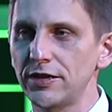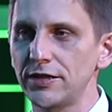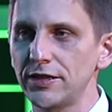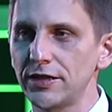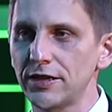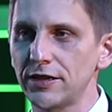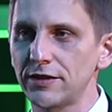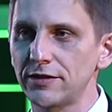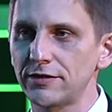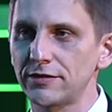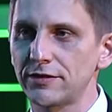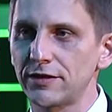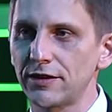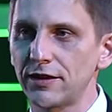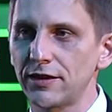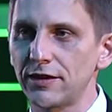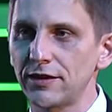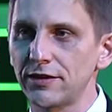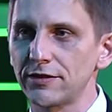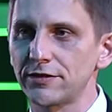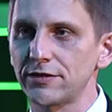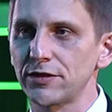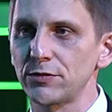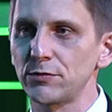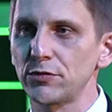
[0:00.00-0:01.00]
Rinera
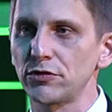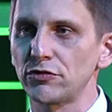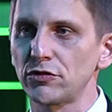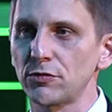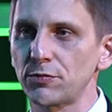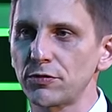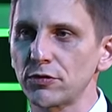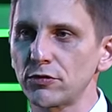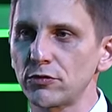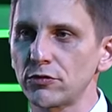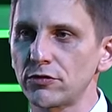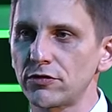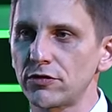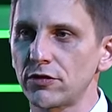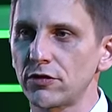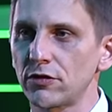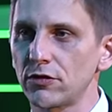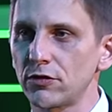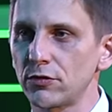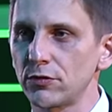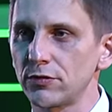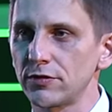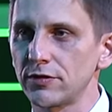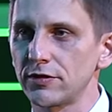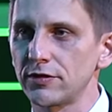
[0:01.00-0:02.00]
SA zajmuje się
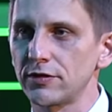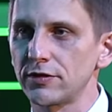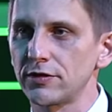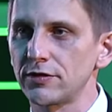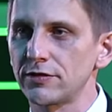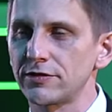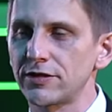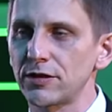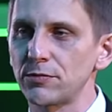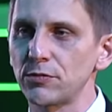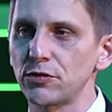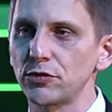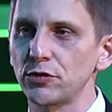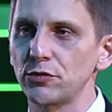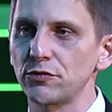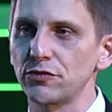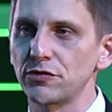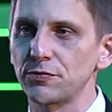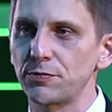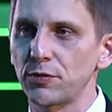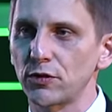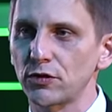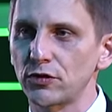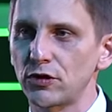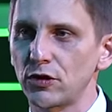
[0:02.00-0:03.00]
produkcją e, samochodów
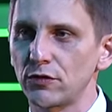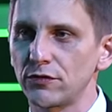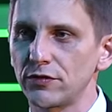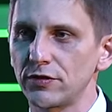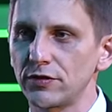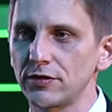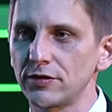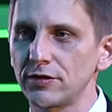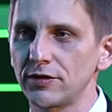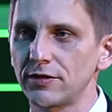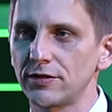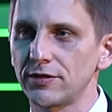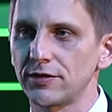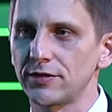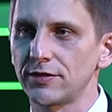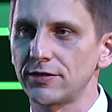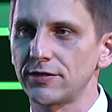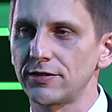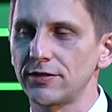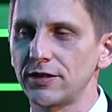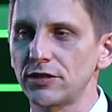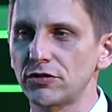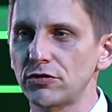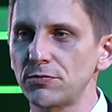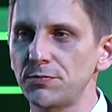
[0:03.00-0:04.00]
sportowych.
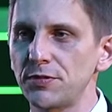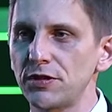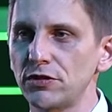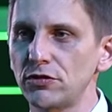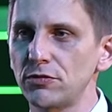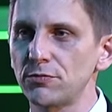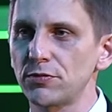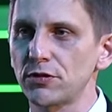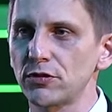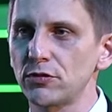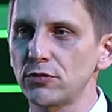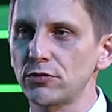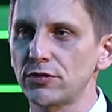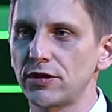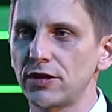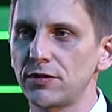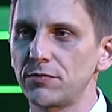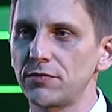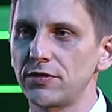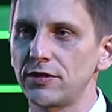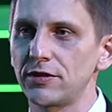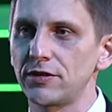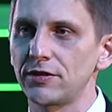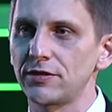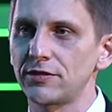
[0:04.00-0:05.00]
E, naszym pierwszym
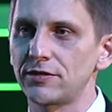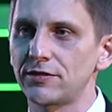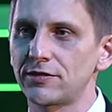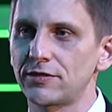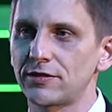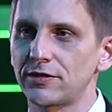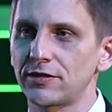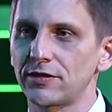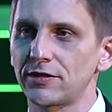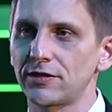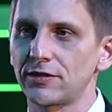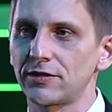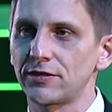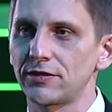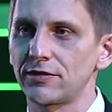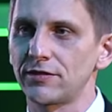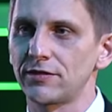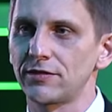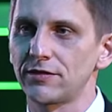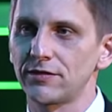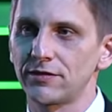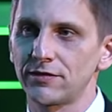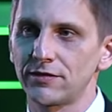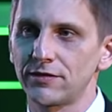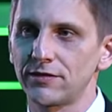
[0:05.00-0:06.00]
produktem jest
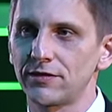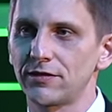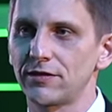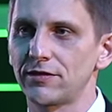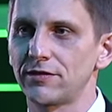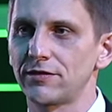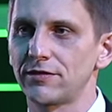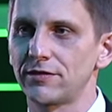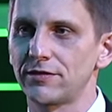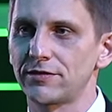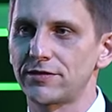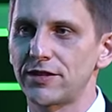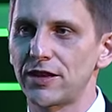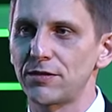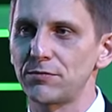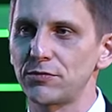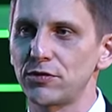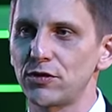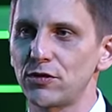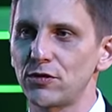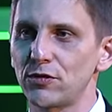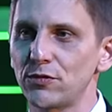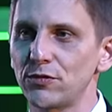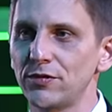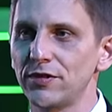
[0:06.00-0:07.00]
e, za
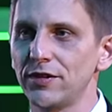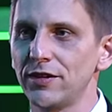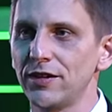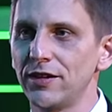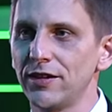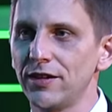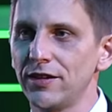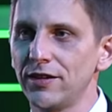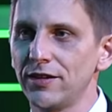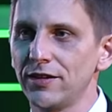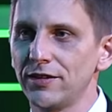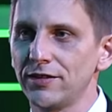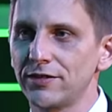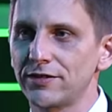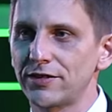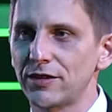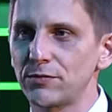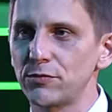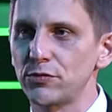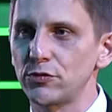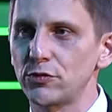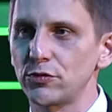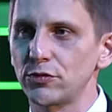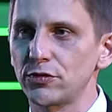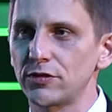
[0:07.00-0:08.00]
mną
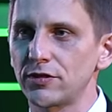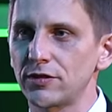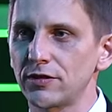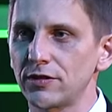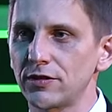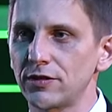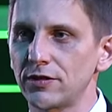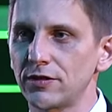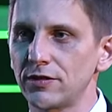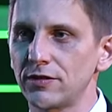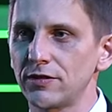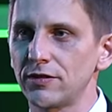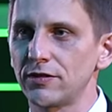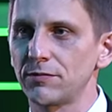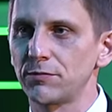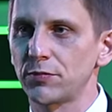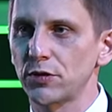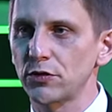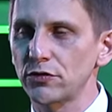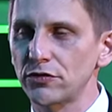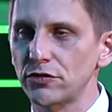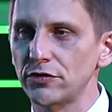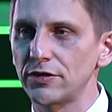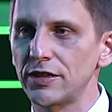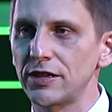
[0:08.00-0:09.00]
samochód
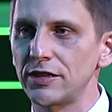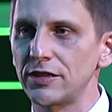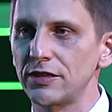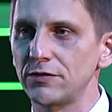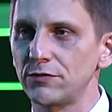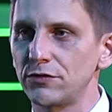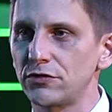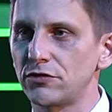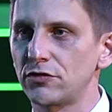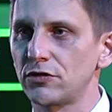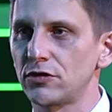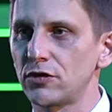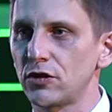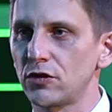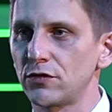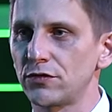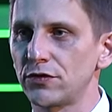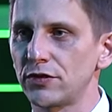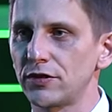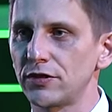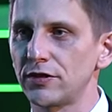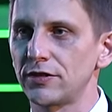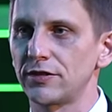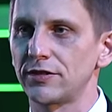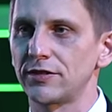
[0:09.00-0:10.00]
profesjonalny,
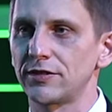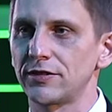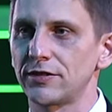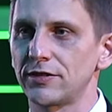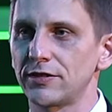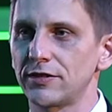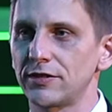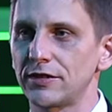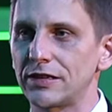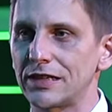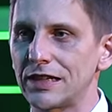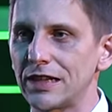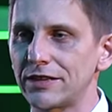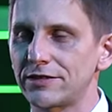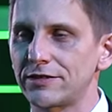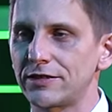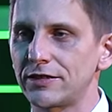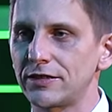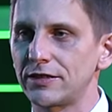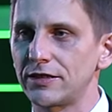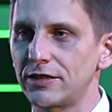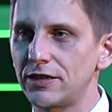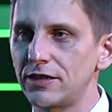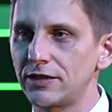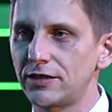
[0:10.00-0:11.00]
wyścigowy
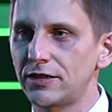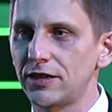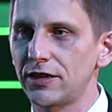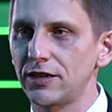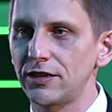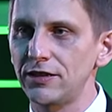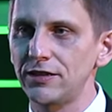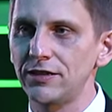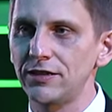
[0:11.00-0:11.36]
klasy GT.